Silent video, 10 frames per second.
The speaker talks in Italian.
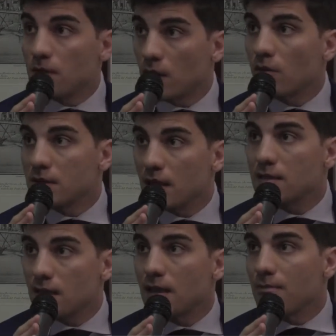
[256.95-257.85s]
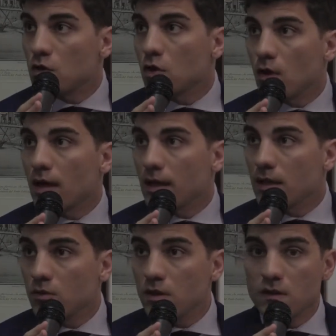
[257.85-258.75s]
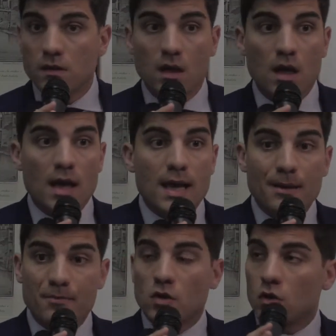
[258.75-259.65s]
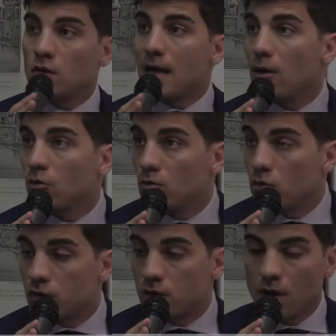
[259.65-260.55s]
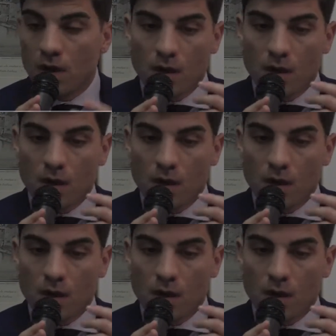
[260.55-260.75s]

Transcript: perché questa azienda ha bisogno anche di autisti e ha bisogno di autobus.